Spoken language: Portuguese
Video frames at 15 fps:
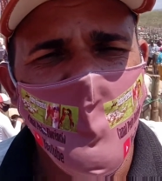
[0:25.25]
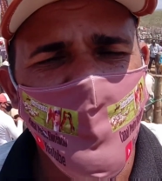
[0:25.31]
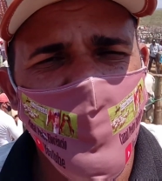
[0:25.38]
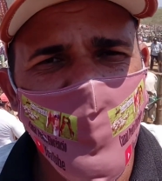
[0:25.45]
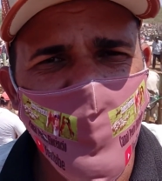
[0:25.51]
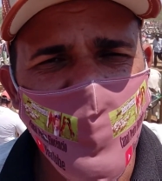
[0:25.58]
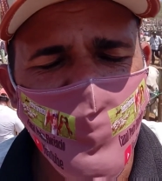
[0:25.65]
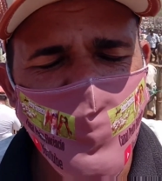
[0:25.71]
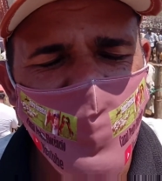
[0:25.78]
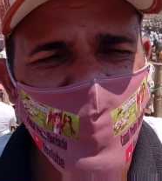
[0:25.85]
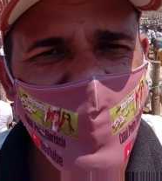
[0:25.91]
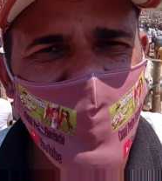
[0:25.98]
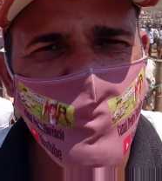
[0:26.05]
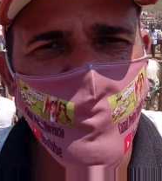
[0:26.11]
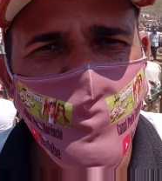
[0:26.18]
Frigorífico
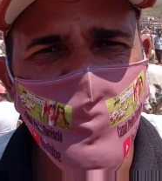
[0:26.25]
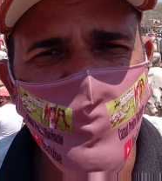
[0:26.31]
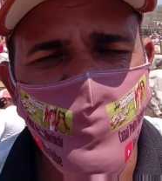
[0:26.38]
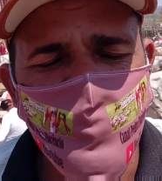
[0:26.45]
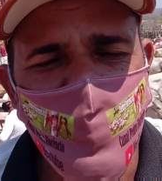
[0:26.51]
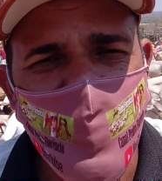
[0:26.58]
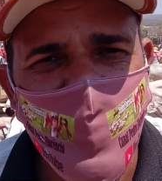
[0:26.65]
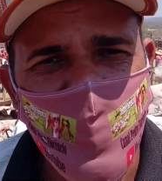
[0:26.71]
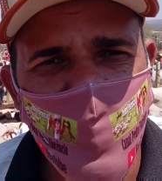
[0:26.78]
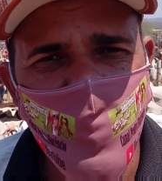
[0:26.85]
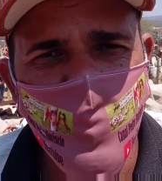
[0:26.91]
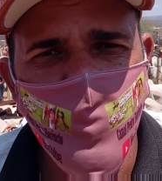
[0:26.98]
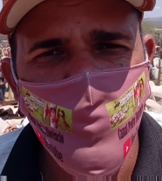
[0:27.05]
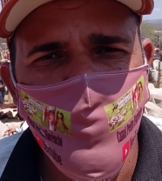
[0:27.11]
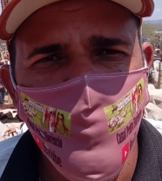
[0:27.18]
Moraes, Google do
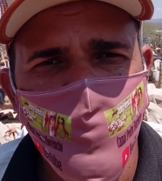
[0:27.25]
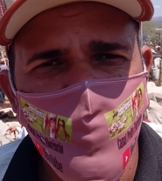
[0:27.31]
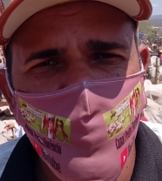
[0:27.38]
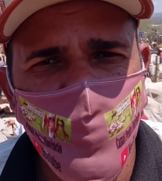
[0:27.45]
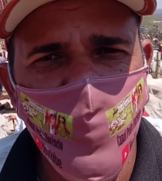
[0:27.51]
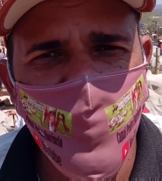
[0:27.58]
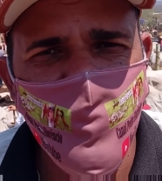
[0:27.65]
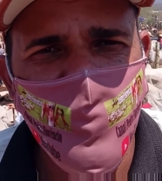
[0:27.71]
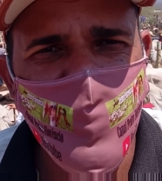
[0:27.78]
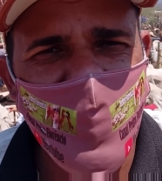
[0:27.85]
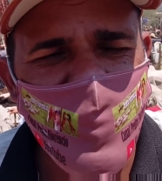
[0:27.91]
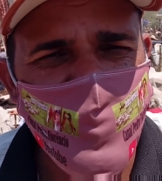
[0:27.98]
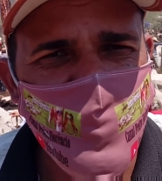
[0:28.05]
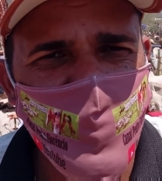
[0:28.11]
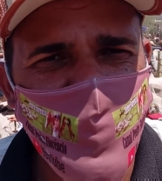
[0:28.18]
Espetinho, Dodô
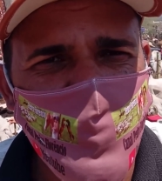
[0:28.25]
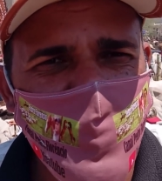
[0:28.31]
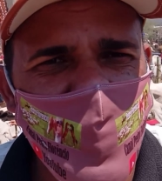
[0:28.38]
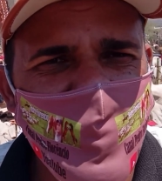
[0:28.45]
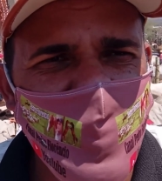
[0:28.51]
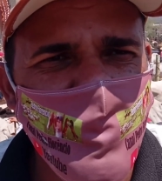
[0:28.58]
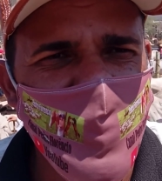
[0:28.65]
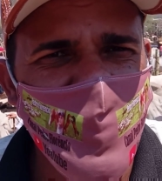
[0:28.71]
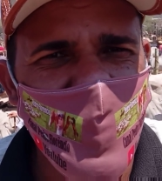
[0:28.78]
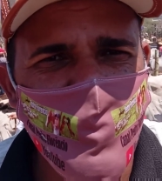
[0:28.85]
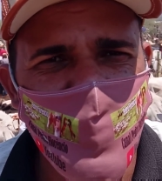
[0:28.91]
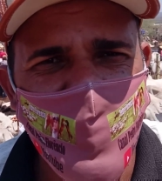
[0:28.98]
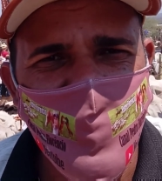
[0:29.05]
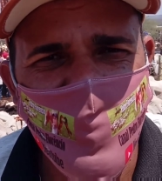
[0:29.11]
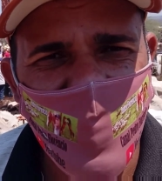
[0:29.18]
Divulgações, Pedro Samiri da
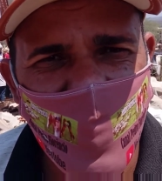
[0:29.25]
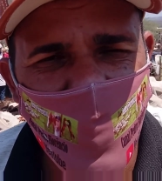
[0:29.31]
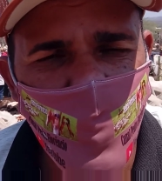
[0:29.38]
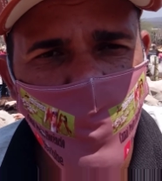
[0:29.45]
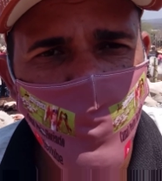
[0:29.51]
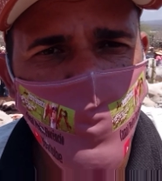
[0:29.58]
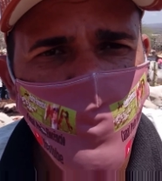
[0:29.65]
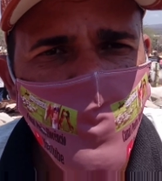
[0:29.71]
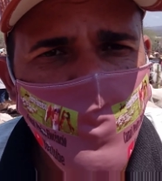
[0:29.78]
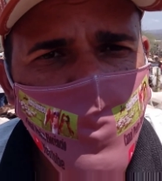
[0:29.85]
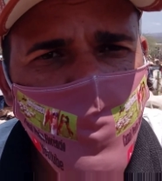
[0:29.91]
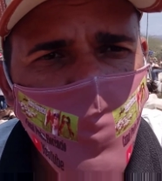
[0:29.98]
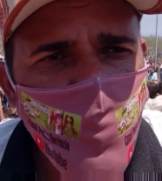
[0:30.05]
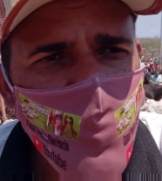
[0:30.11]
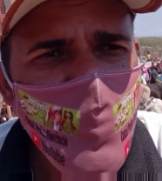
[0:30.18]
Petcel,
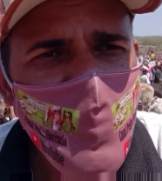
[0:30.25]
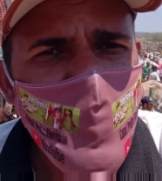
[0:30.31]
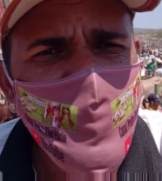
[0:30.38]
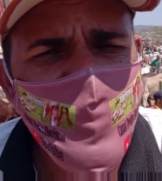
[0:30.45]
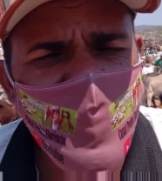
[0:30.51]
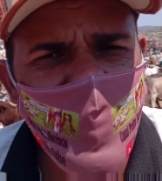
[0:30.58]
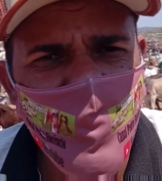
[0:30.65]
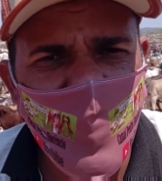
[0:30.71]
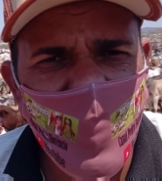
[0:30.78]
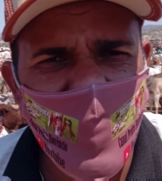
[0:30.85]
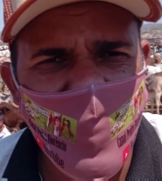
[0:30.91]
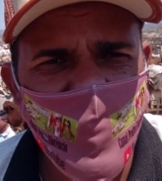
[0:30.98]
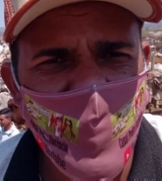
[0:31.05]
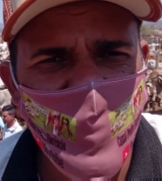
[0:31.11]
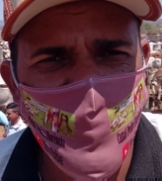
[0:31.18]
Sandy
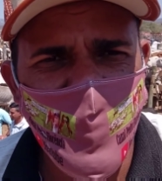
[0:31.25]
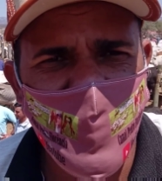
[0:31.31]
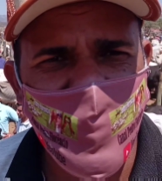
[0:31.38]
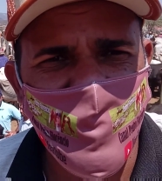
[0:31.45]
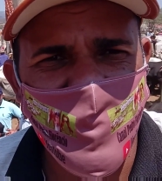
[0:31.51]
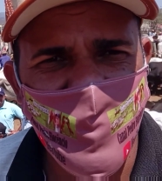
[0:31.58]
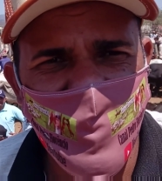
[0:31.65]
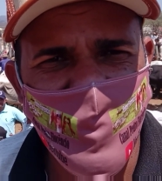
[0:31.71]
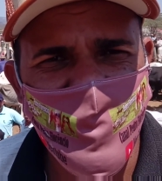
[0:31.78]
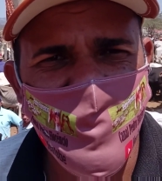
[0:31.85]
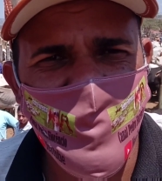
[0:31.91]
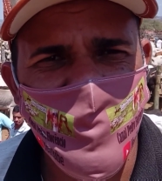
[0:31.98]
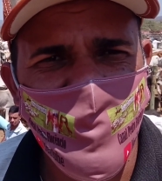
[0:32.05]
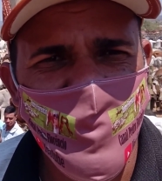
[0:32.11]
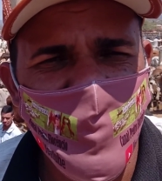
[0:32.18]
Valério aqui, os VS Lanche,
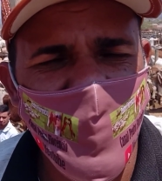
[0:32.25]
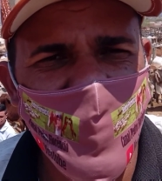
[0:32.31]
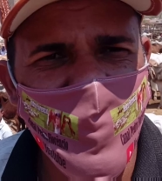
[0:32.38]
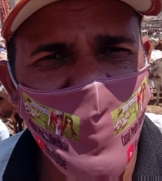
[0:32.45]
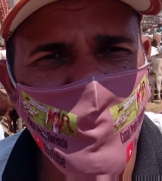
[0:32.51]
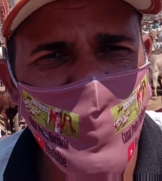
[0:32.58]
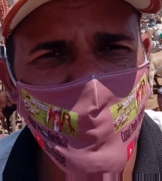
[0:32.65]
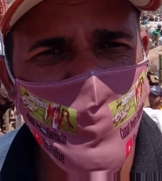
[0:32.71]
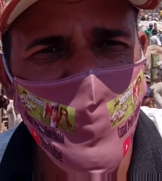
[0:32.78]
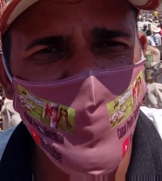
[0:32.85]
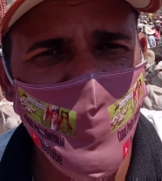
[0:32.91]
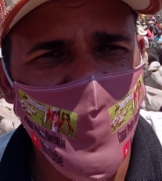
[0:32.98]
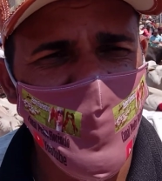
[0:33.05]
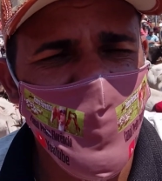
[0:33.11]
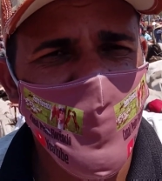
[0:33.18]
Leandro da
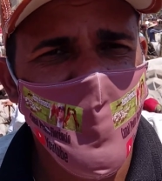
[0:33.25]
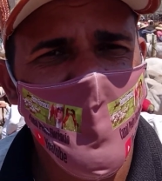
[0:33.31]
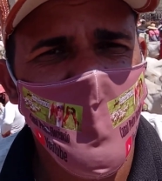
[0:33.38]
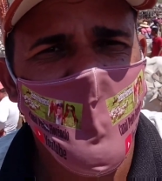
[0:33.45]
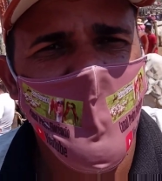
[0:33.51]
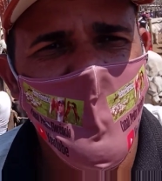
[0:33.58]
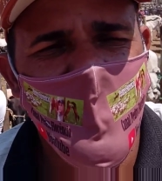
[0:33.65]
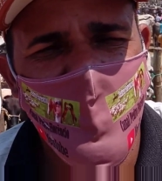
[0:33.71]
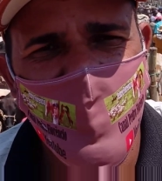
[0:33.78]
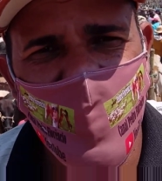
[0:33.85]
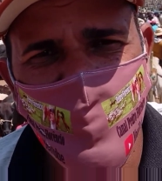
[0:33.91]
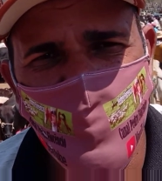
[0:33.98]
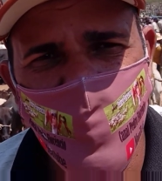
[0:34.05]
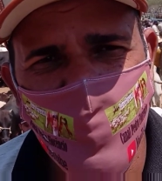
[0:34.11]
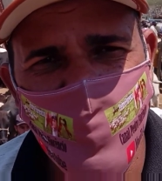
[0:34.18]
Pamonha, e a
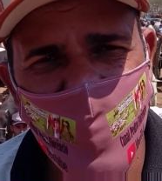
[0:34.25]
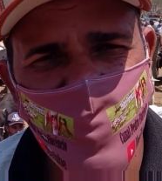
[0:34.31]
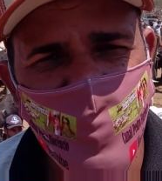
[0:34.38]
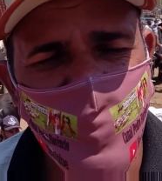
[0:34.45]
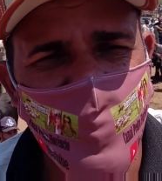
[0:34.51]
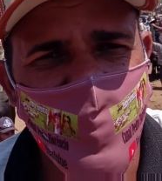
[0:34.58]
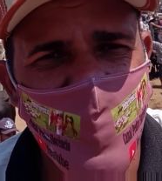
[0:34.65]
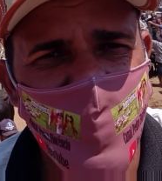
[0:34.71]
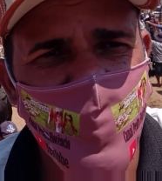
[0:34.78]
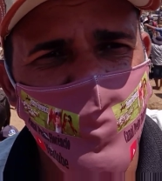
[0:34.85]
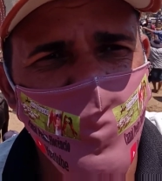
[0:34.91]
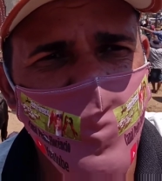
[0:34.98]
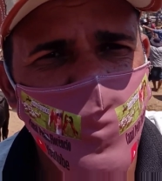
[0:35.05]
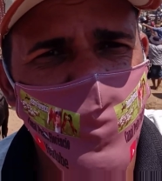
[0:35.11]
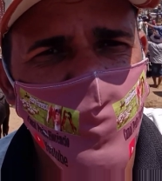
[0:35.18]
todos que estão assistindo aí,
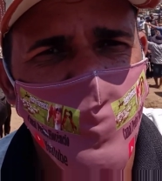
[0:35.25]
viu?